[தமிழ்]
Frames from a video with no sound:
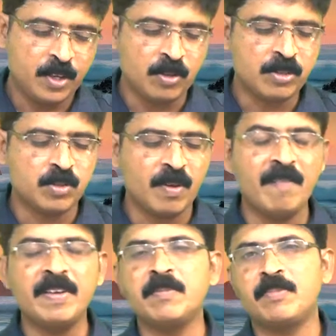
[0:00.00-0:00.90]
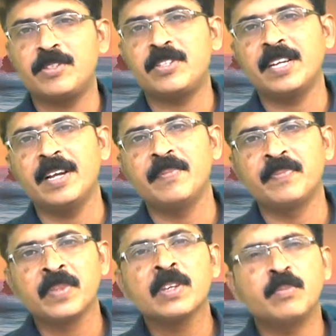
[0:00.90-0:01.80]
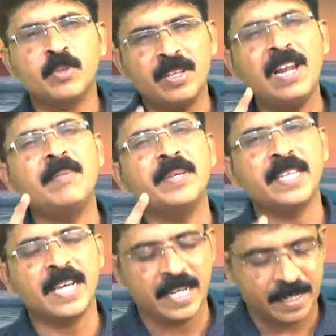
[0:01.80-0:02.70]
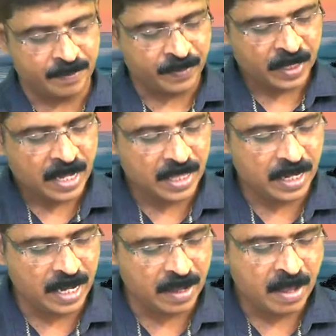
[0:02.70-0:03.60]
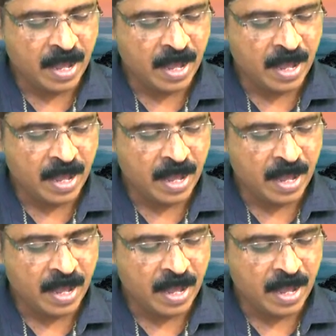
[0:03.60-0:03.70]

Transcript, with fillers: யோசுவாவின் புஸ்தகம் முதலாம் அதிகாரம் அதில்